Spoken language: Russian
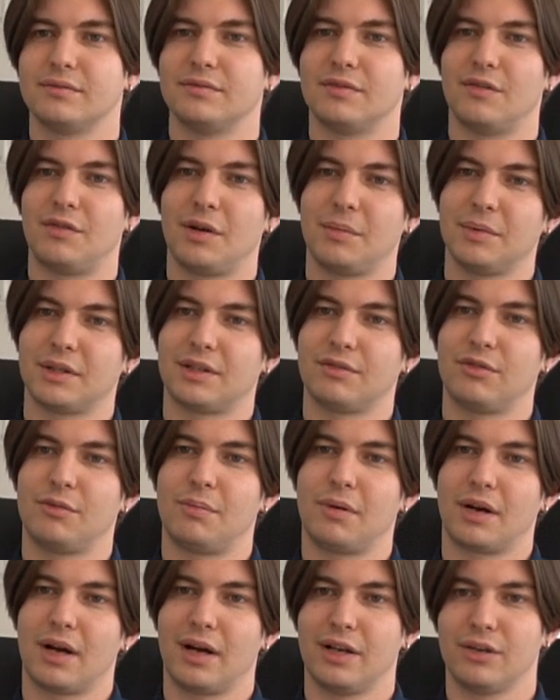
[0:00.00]
во время того,
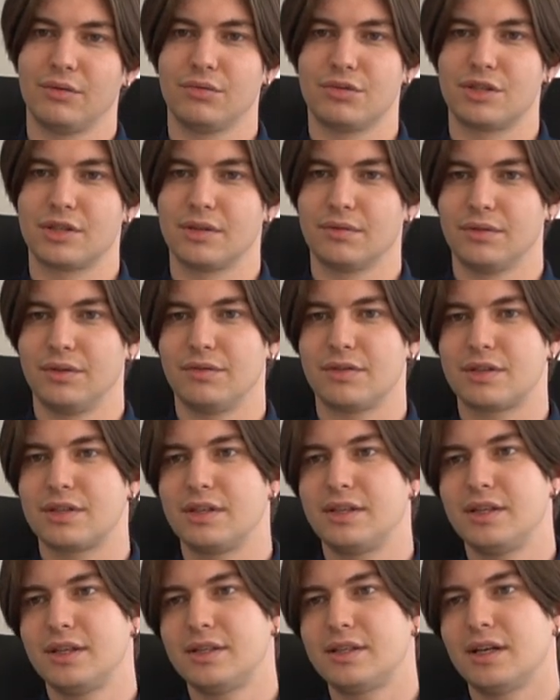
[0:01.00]
пока они учатся в
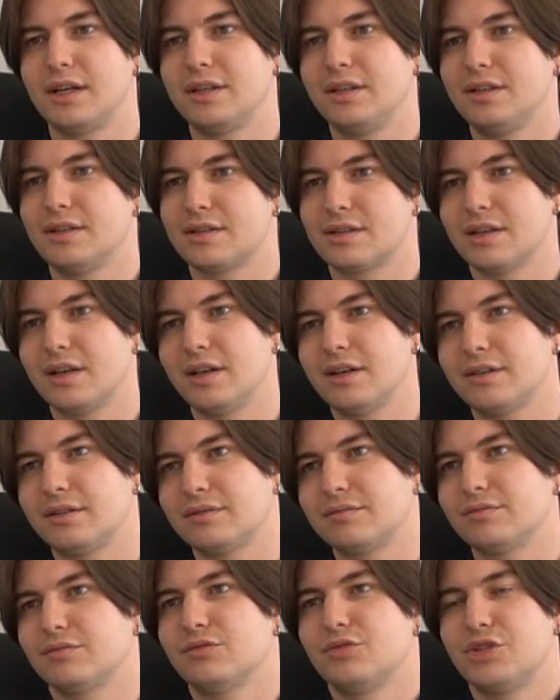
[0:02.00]
университете, они не
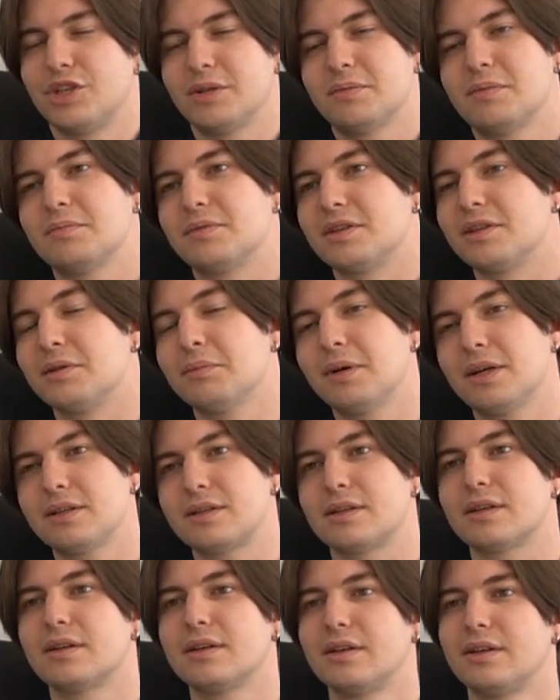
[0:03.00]
знают, чем им
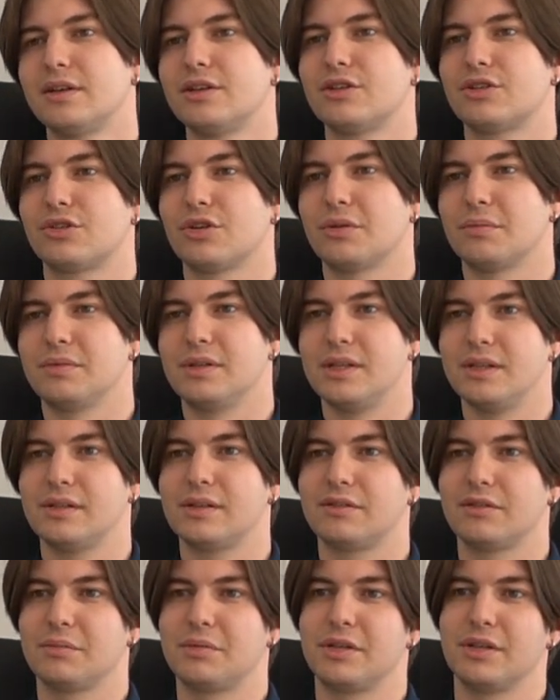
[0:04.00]
заниматься, что им
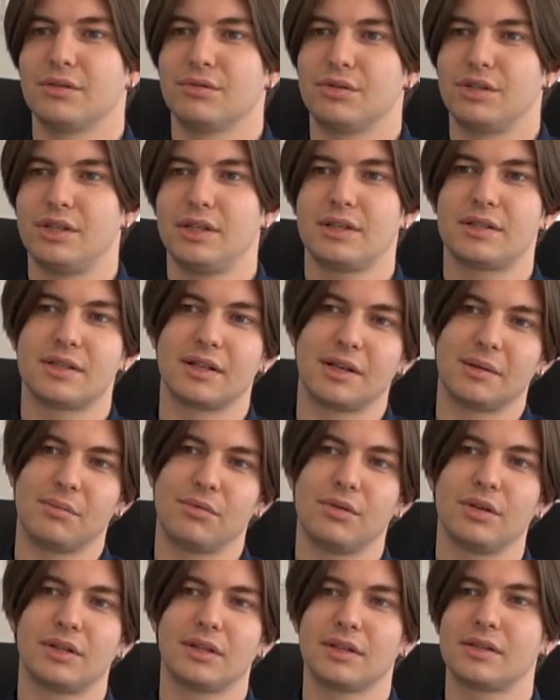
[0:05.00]
делать вообще, учиться,
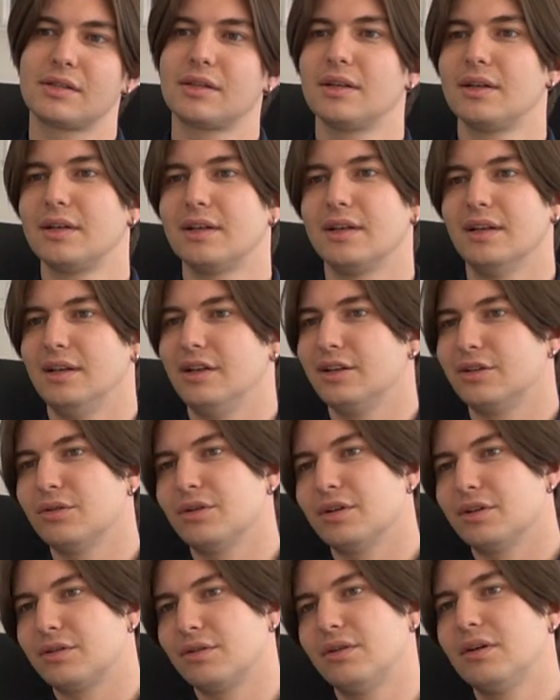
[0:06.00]
работать или
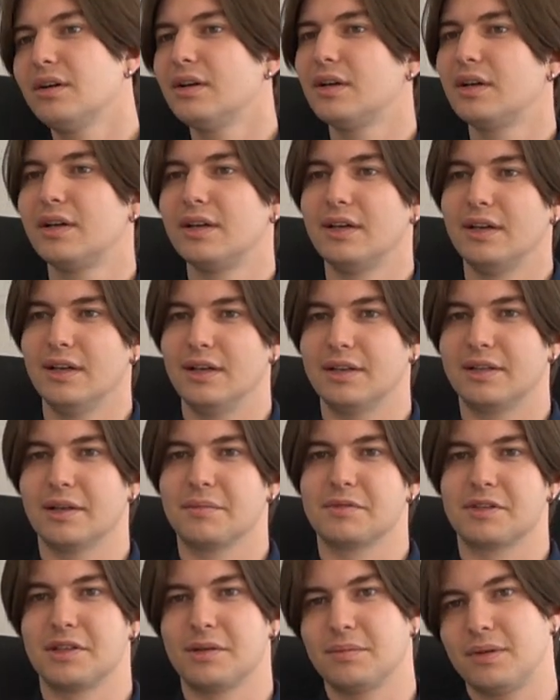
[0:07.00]
то и то, или
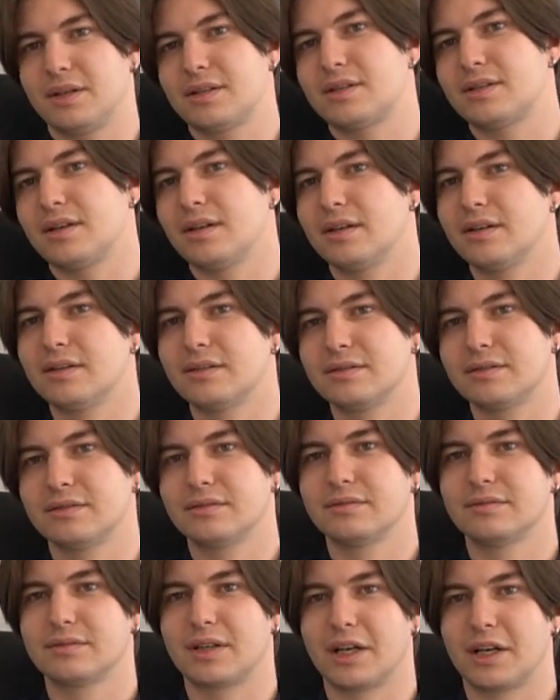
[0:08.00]
там заниматься
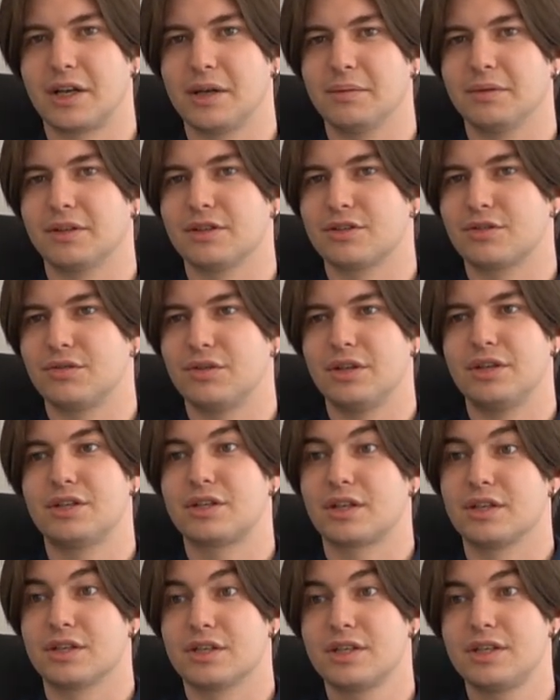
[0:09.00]
какими-то
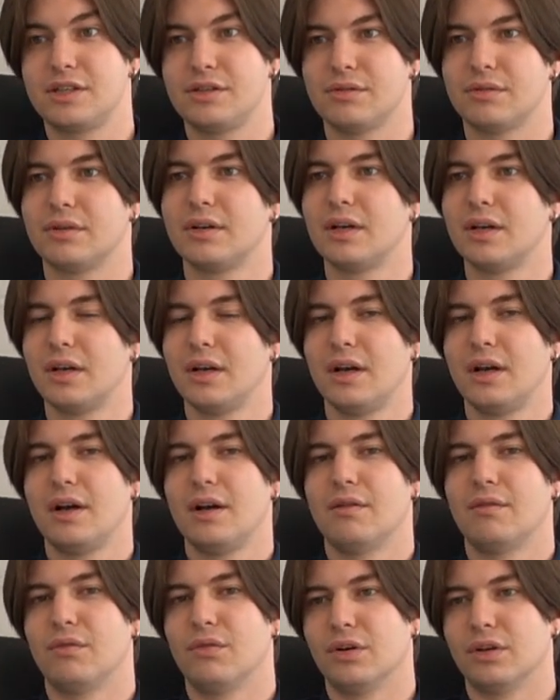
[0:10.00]
студенческой жизнью.
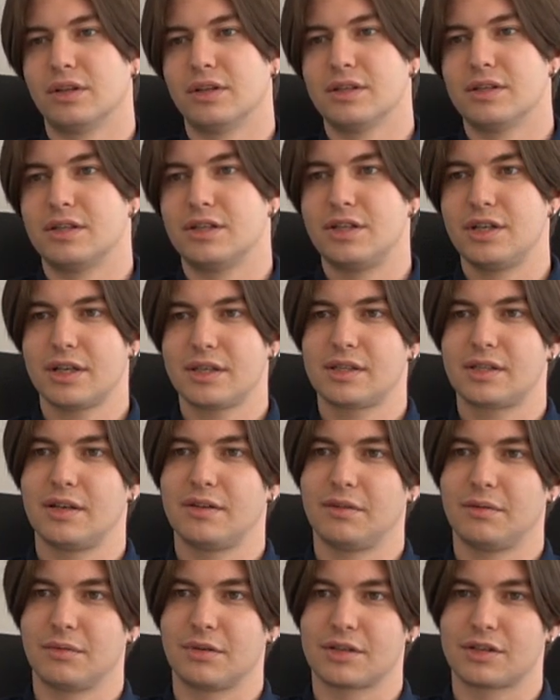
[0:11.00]
Вот, и сейчас я
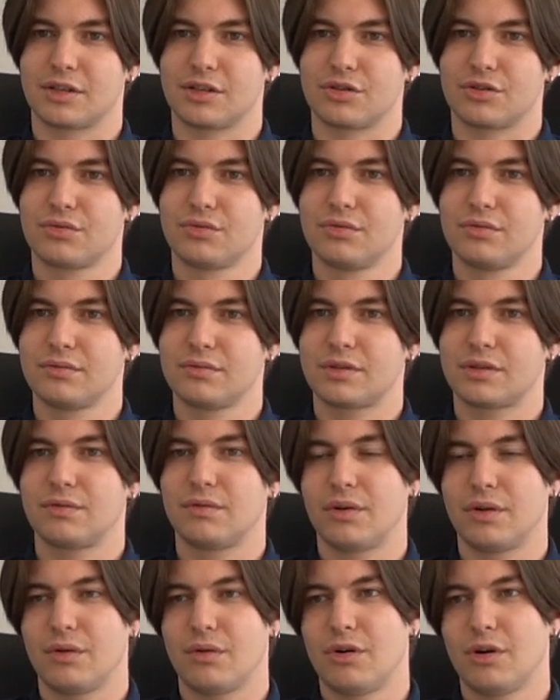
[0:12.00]
вам расскажу
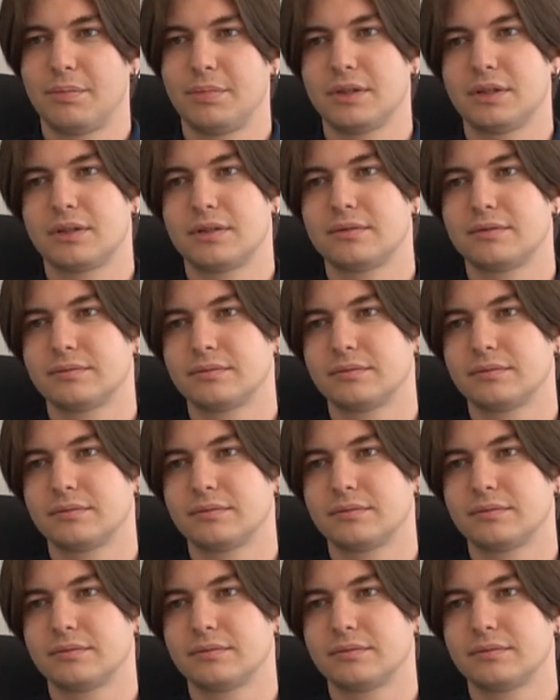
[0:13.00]
свой опыт